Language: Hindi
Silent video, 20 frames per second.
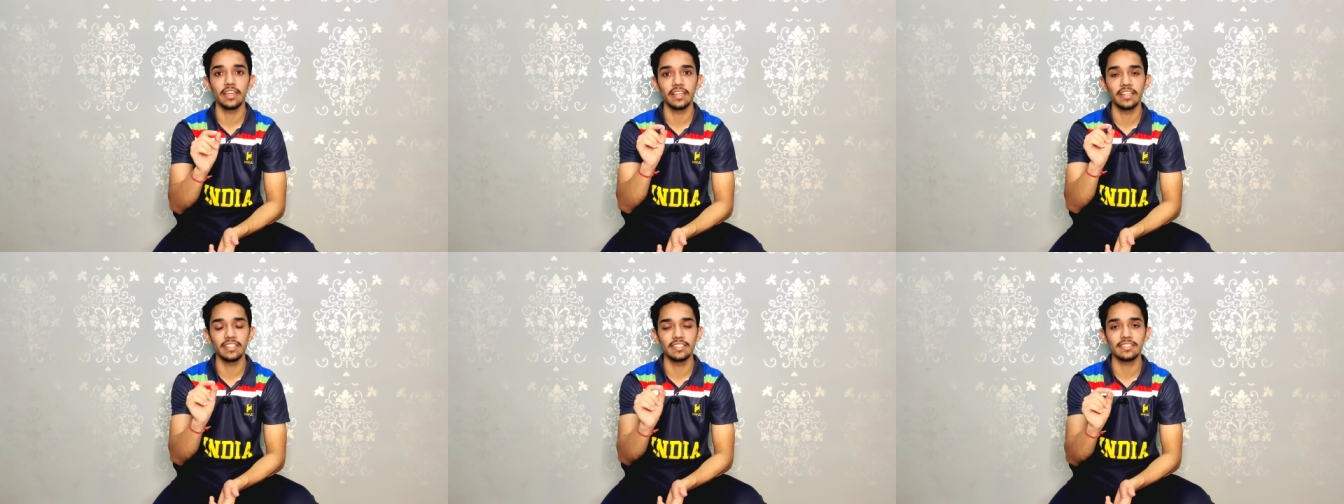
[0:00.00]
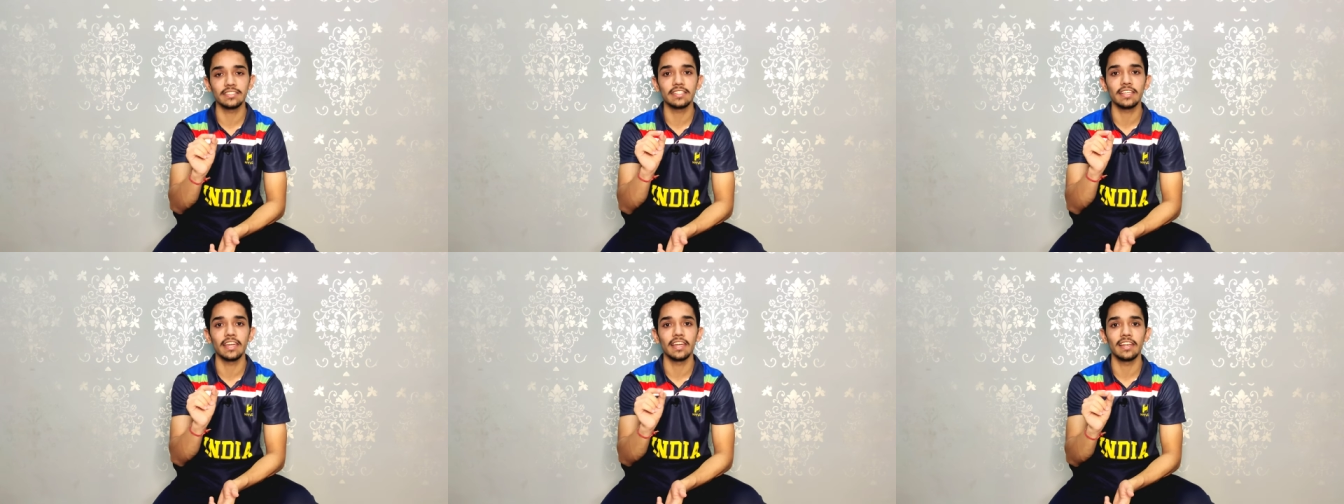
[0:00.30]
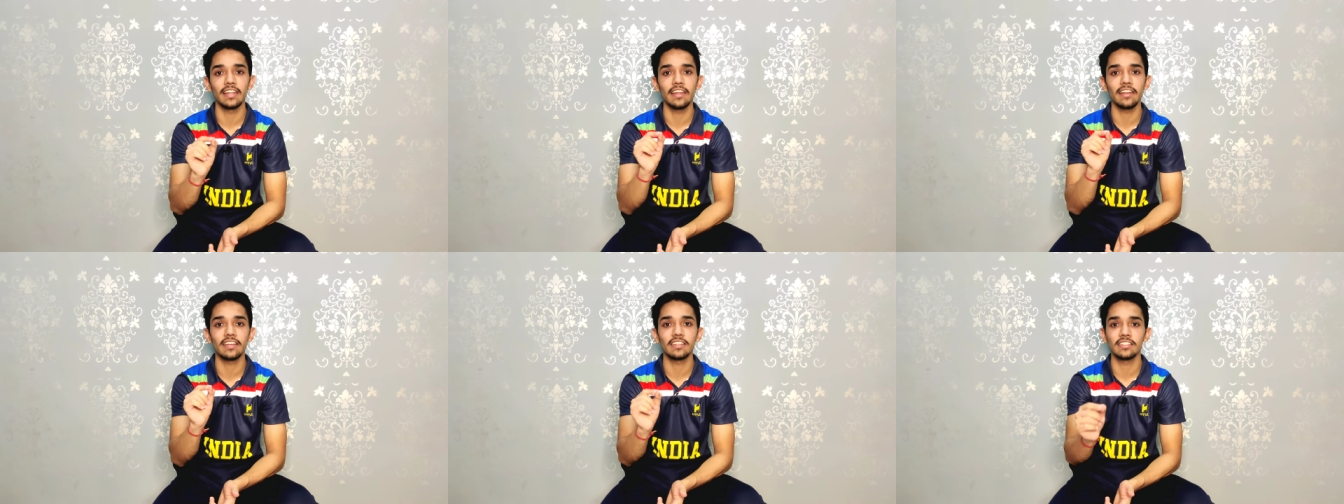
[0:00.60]
इसके
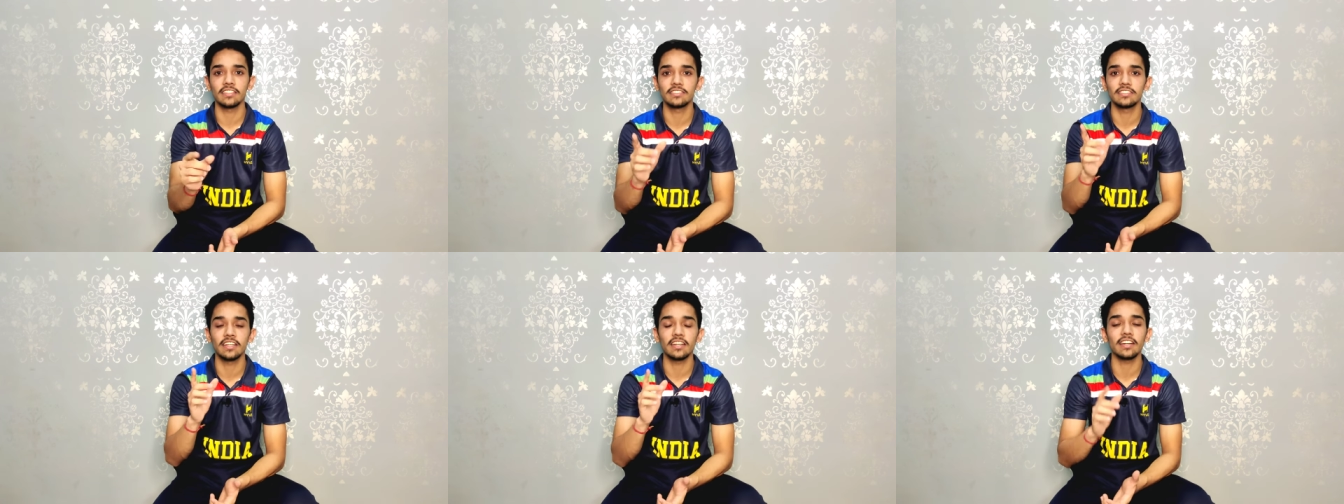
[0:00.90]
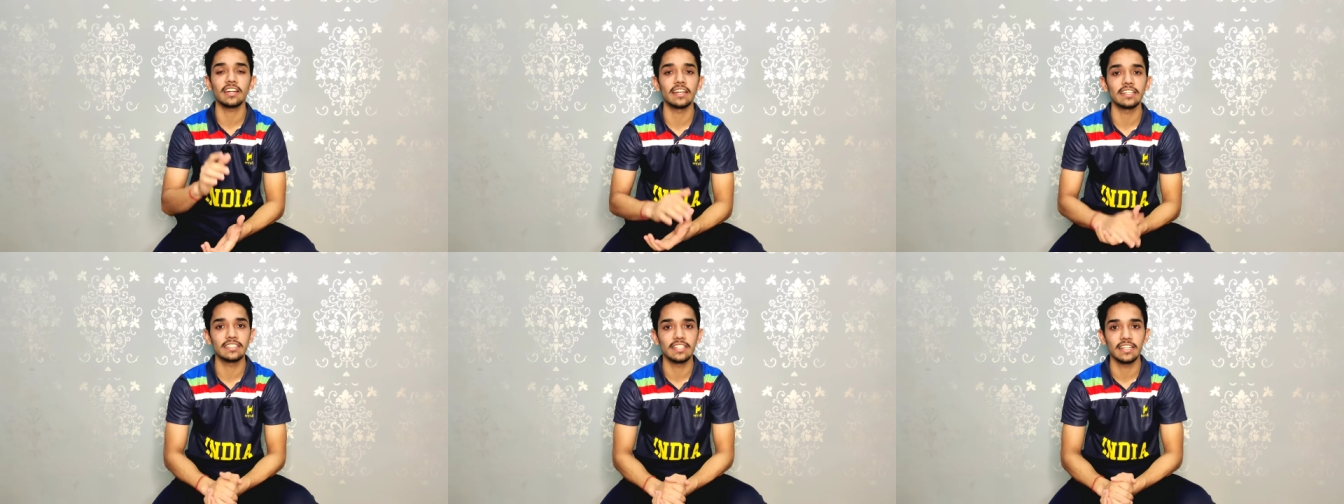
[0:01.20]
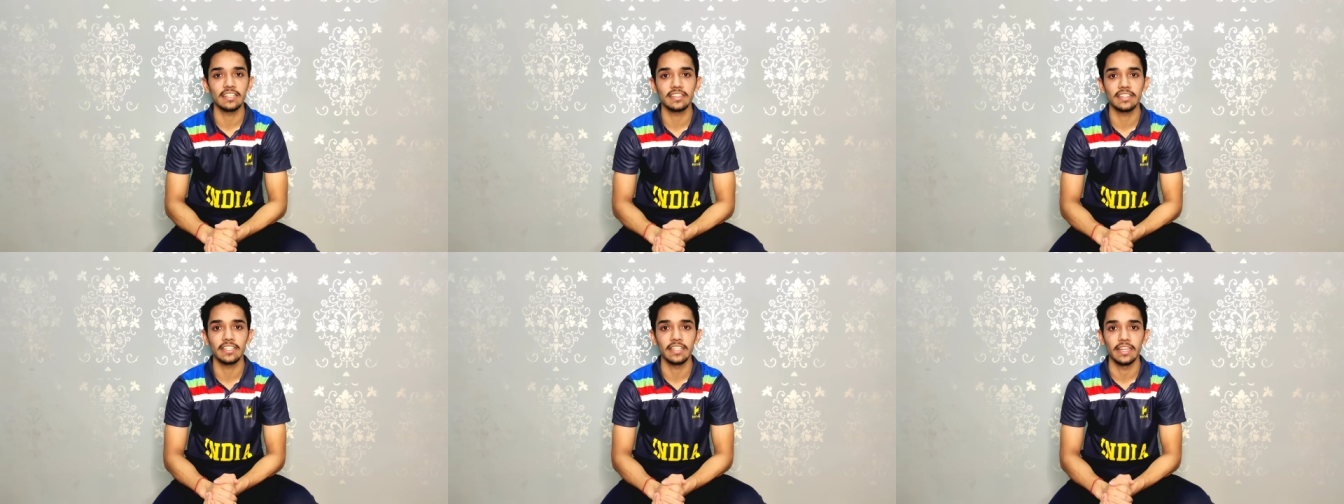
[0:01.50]
लिए रजिस्टर कर
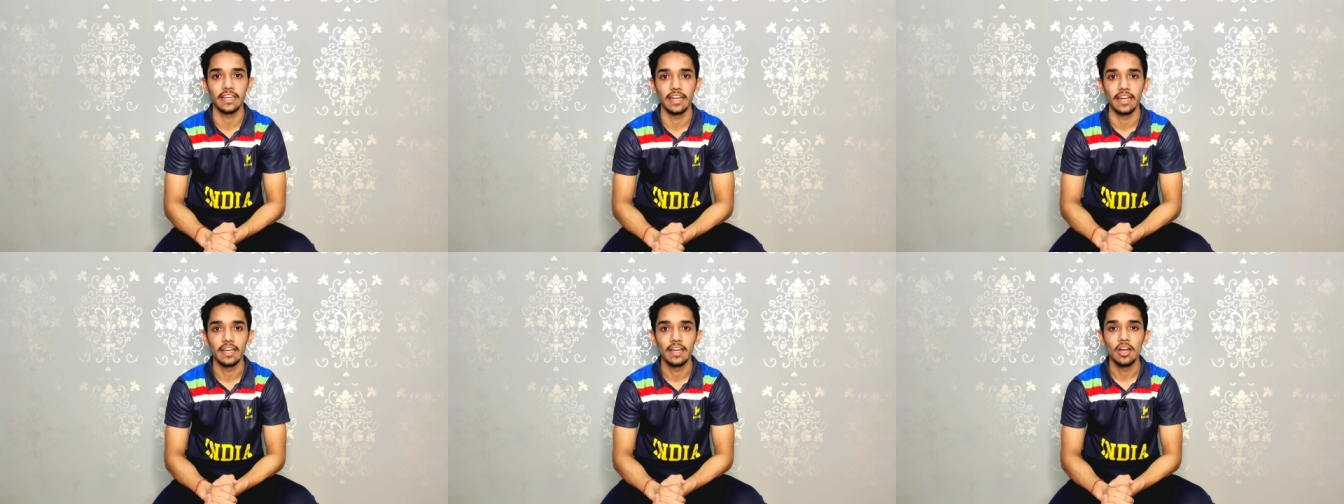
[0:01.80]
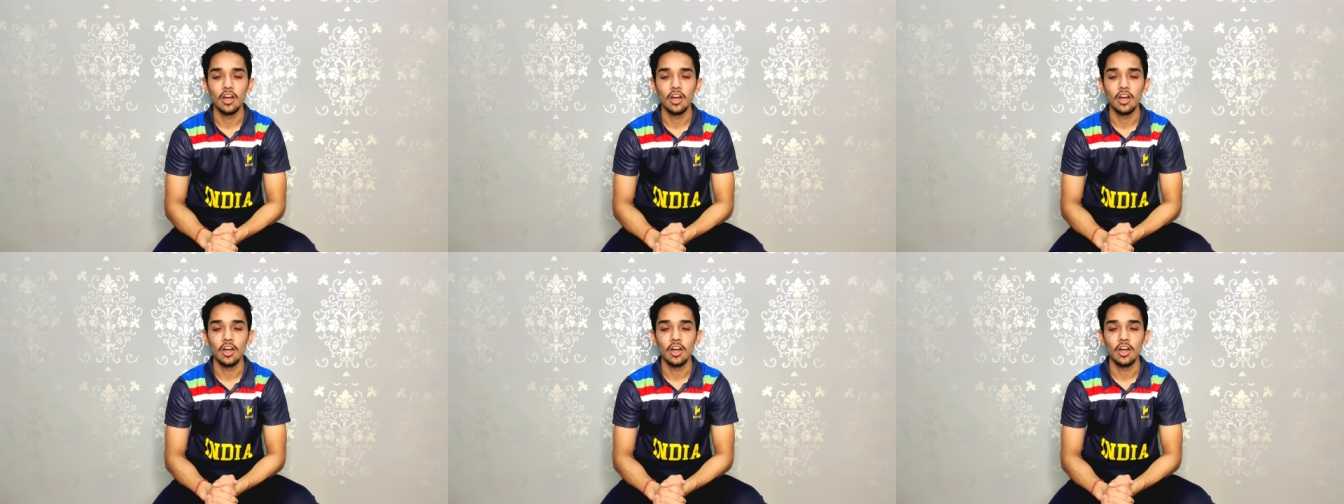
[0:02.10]
सकते हैं